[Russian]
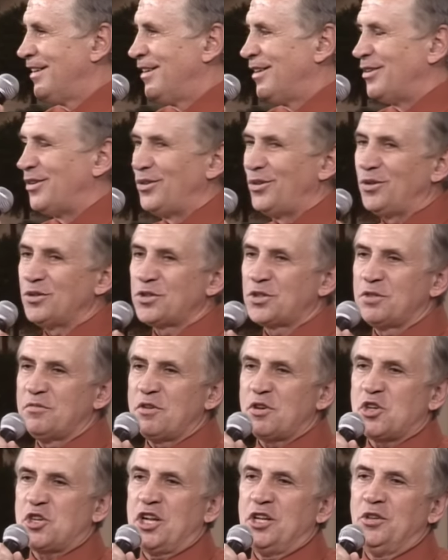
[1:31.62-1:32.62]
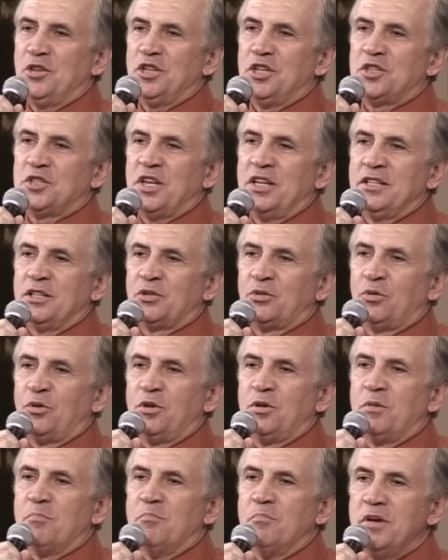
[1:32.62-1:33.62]
но он совершенно не занят
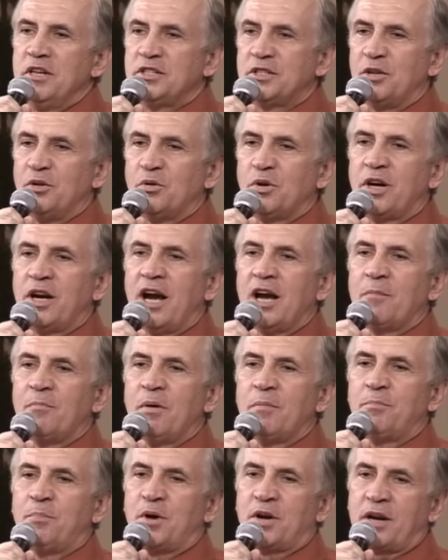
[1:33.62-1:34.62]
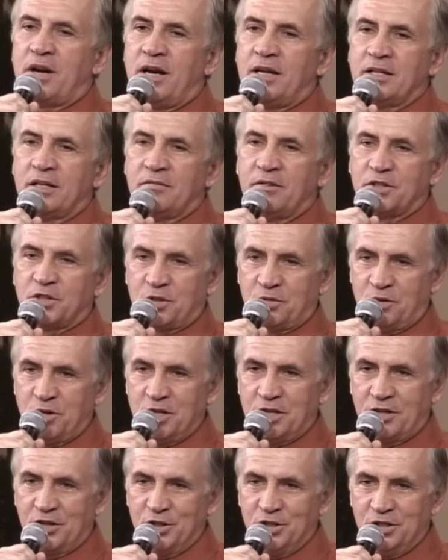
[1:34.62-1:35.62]
той мыслью, как бы порадовать
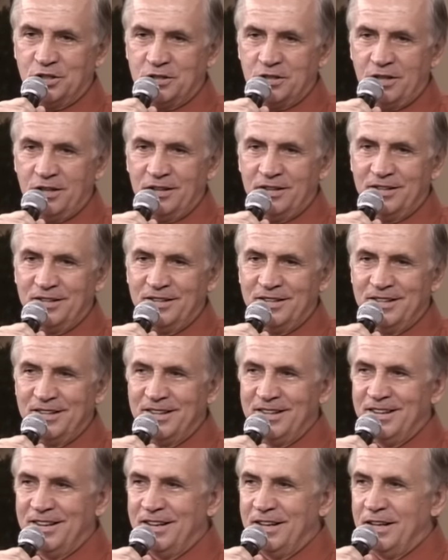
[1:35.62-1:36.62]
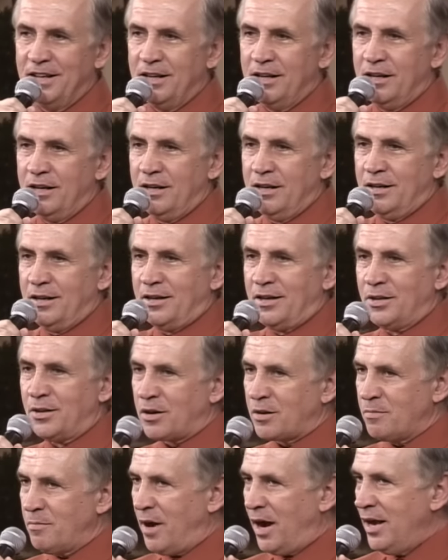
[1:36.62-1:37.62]
своих родителей.
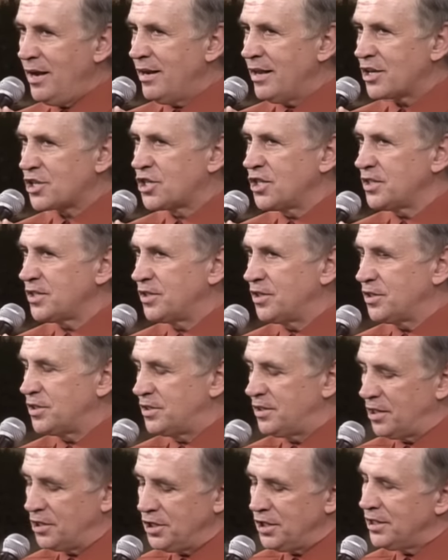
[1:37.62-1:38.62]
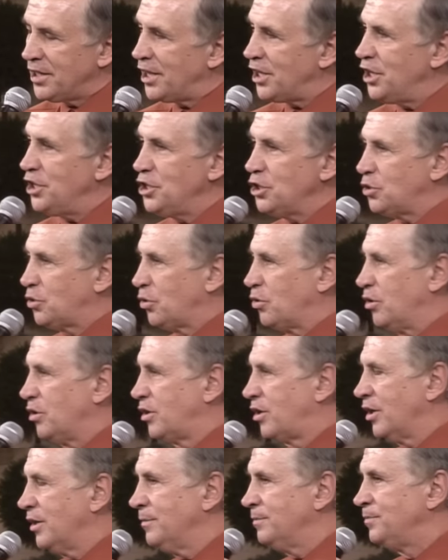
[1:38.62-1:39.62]
Нормальная жизнь христианина и не
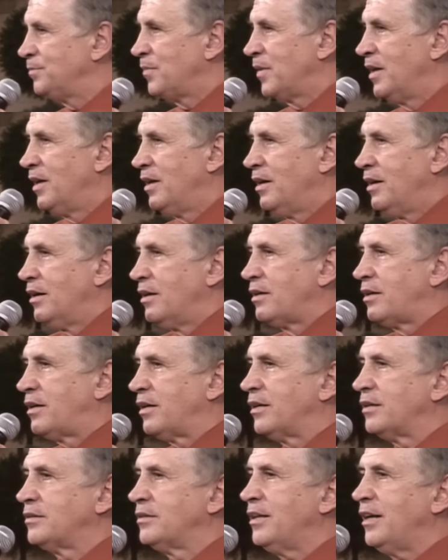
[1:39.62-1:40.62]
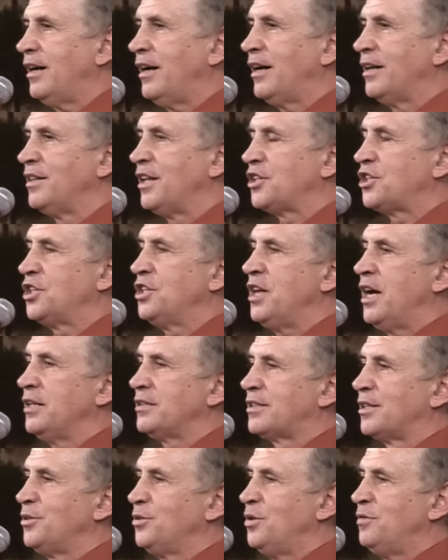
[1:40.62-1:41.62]
только, когда
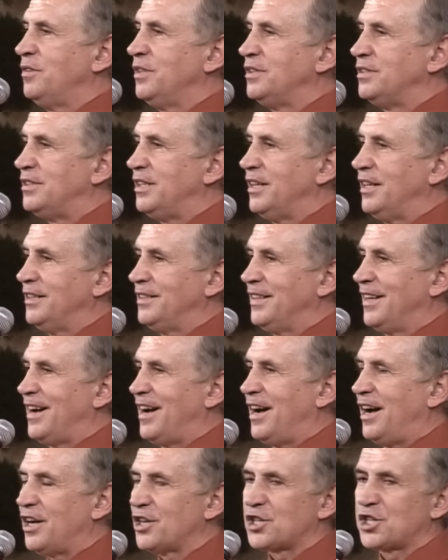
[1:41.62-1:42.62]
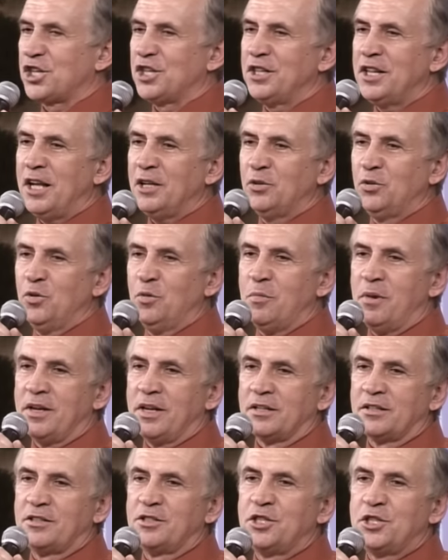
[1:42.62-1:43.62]
начинается новый день, а жена
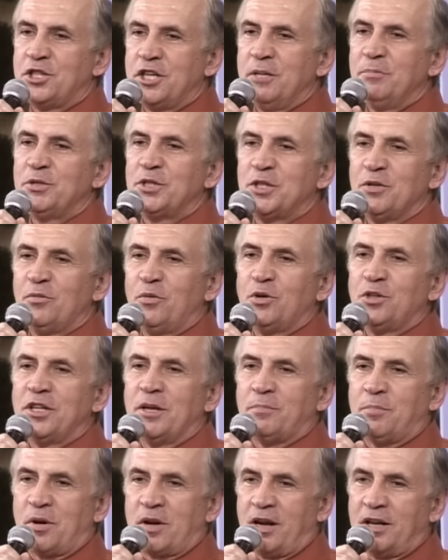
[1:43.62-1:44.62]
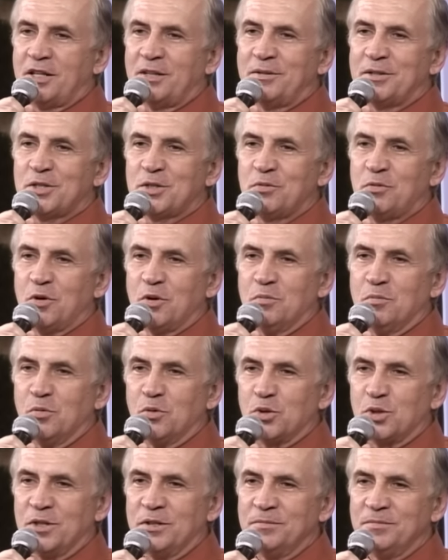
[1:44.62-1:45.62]
думает, чем сегодня порадовать своего мужа.